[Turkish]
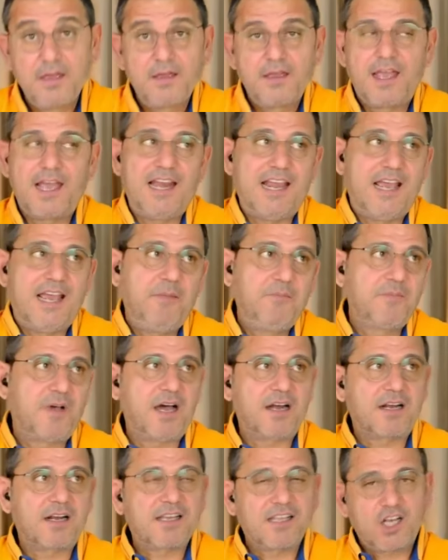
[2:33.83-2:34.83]
Hele
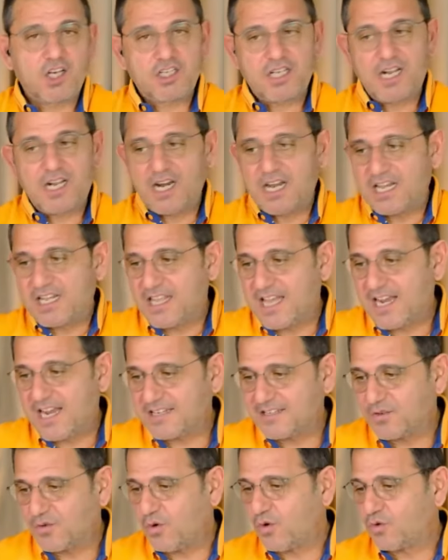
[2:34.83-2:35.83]
arkadaşlarla
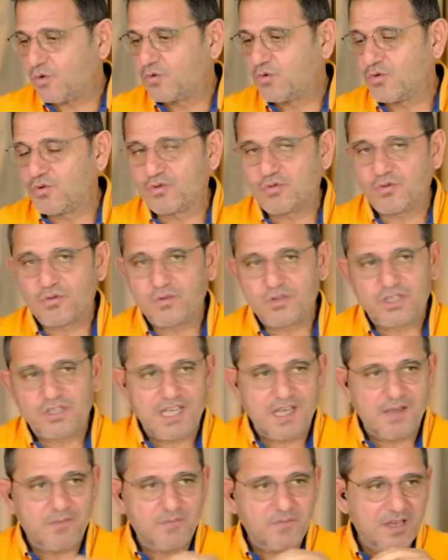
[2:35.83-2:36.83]
gidersin oturursun
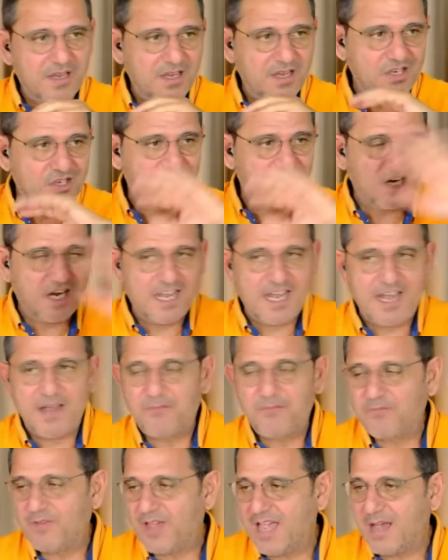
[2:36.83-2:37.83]
işte e,
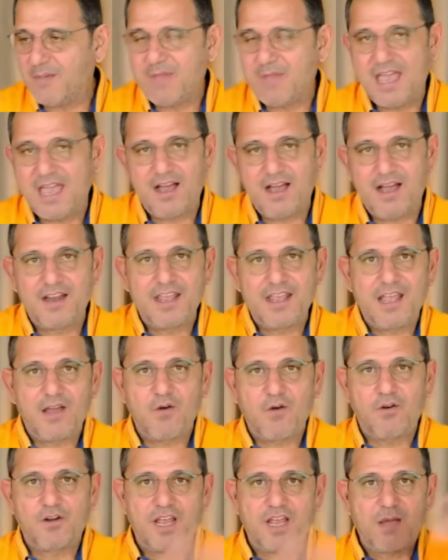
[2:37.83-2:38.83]
çaya veya meyhaneye
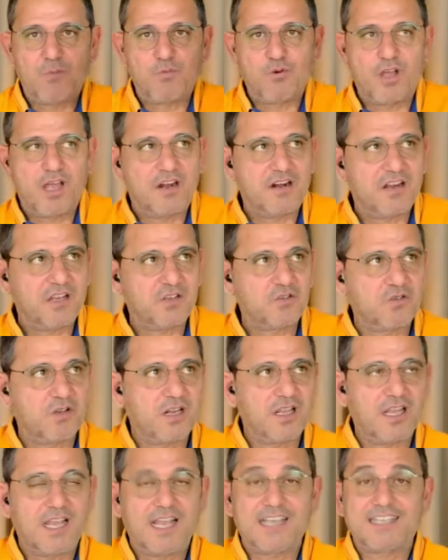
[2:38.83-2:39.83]
oraya buraya
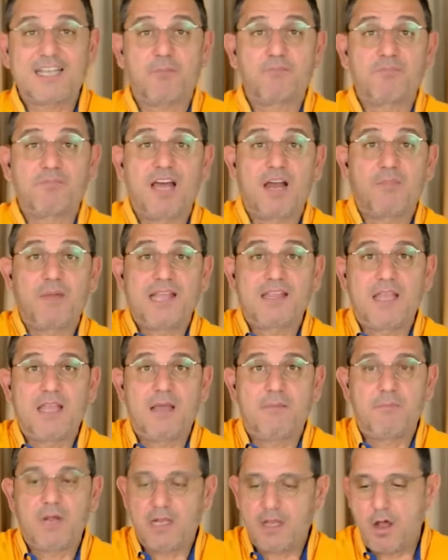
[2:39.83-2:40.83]
restorana hesaplar
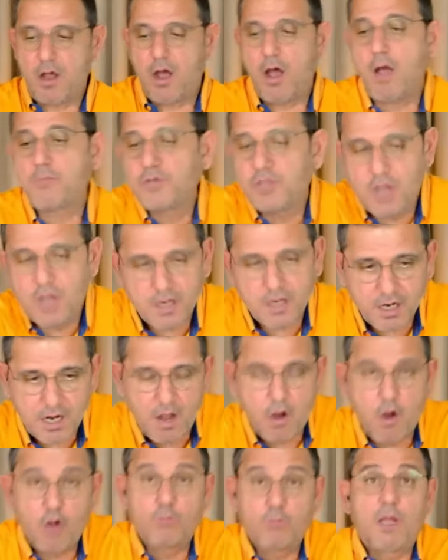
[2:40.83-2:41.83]
benden beri ya bir dakika
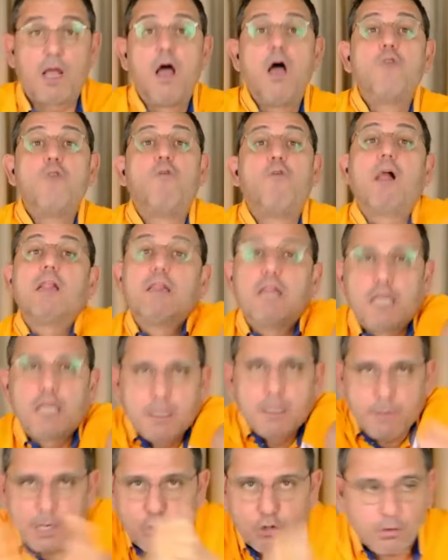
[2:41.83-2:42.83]
ya olma
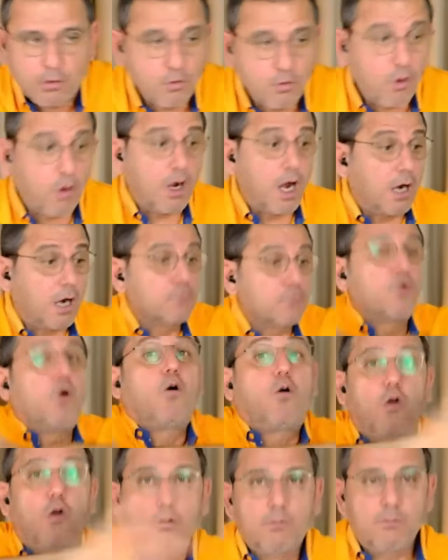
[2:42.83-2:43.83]
vallahi ben yok
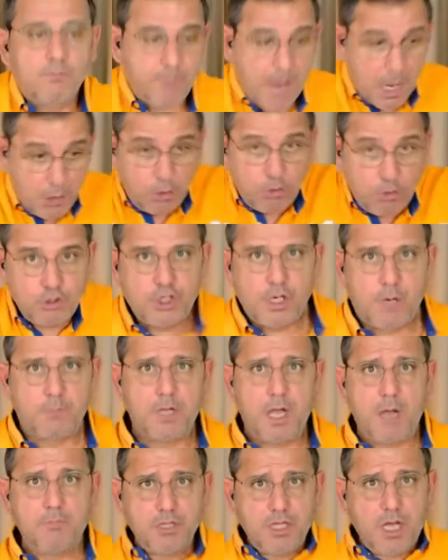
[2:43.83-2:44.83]
yok ol, ben ödeyeceğim
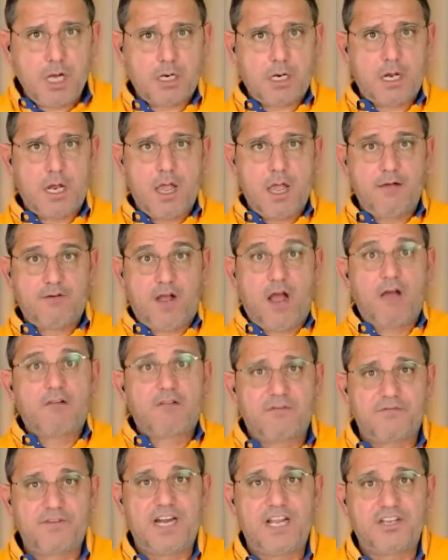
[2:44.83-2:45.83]
ya bir dakika ya
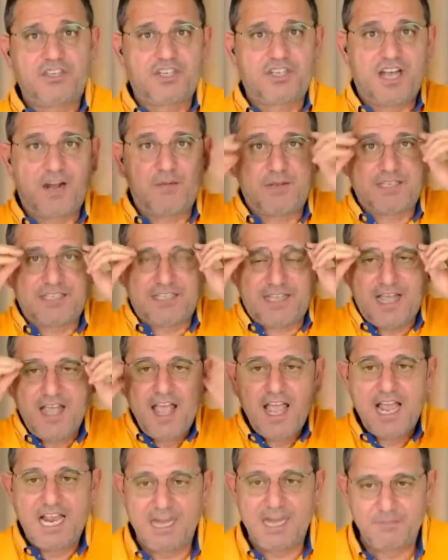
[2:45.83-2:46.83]
kavga filan çıkarması da
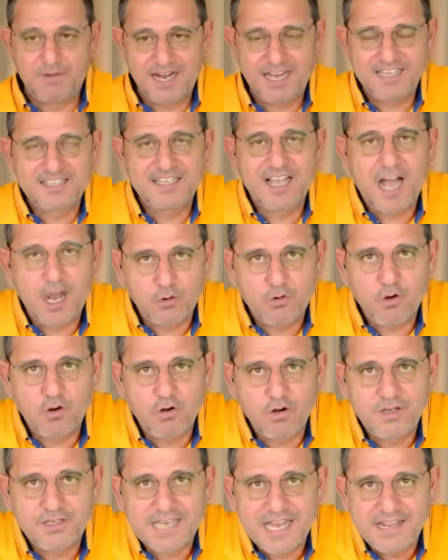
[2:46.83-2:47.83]
hele biraz da
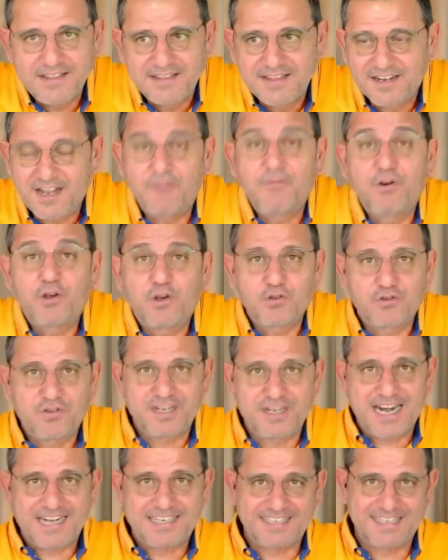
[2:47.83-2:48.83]
alkollüysen kafa göz
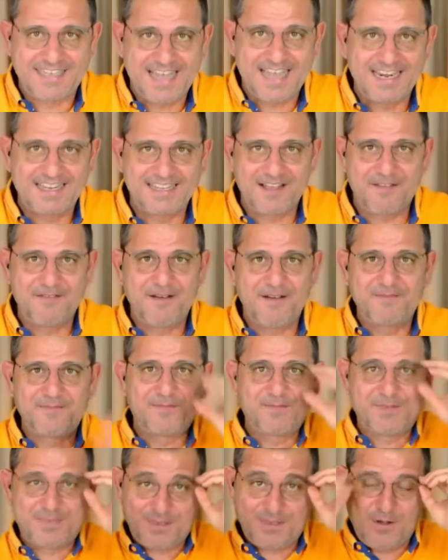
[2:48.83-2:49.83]
girersin yani tamam
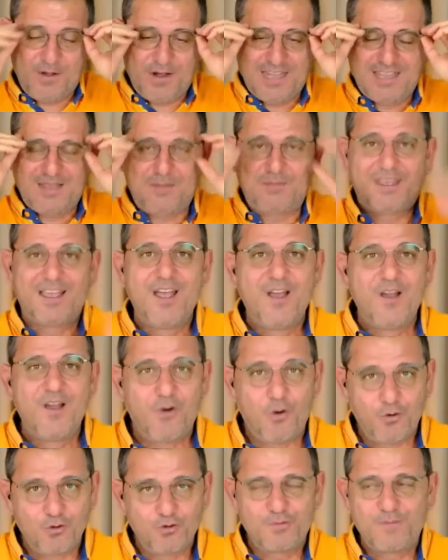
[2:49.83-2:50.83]
mı biz de öyle de bir
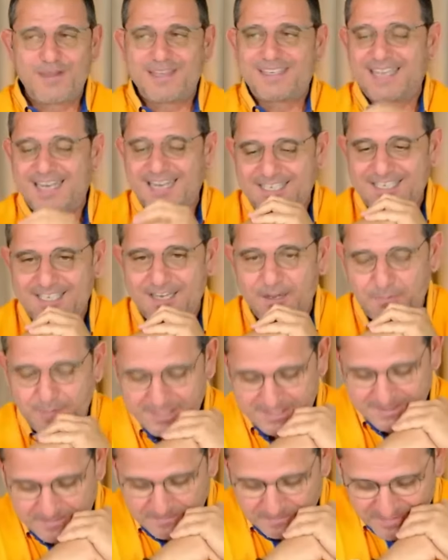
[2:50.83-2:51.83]
onur meselesi
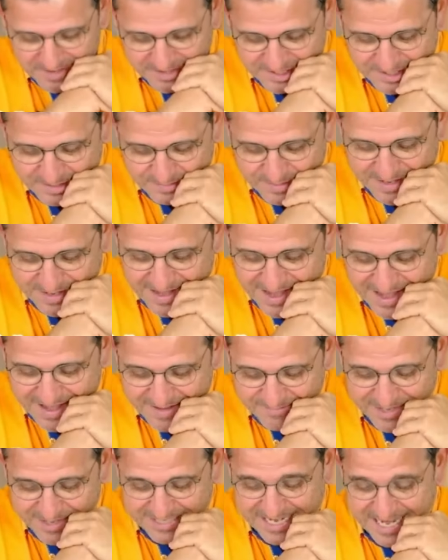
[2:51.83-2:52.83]
yaparız şimdi
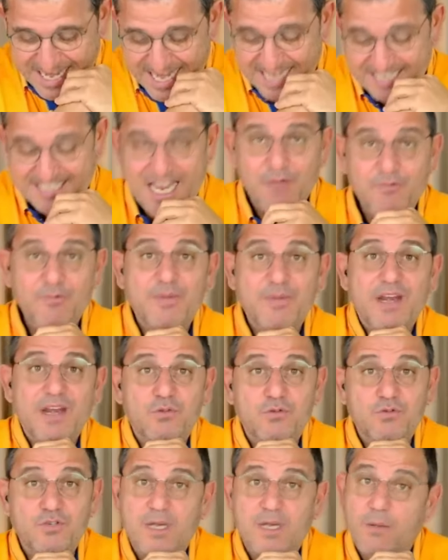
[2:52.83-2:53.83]
mesela hesabı ben
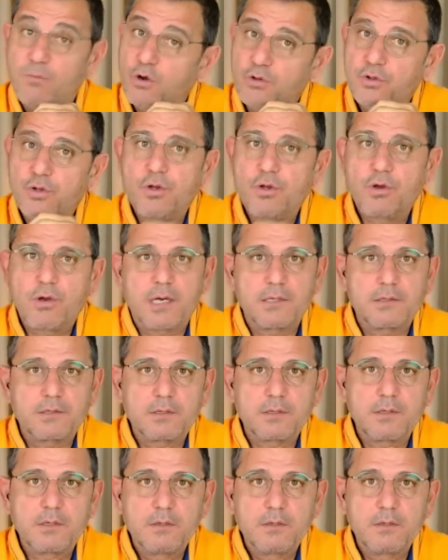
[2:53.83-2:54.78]
ödeyeceğim o da yok artık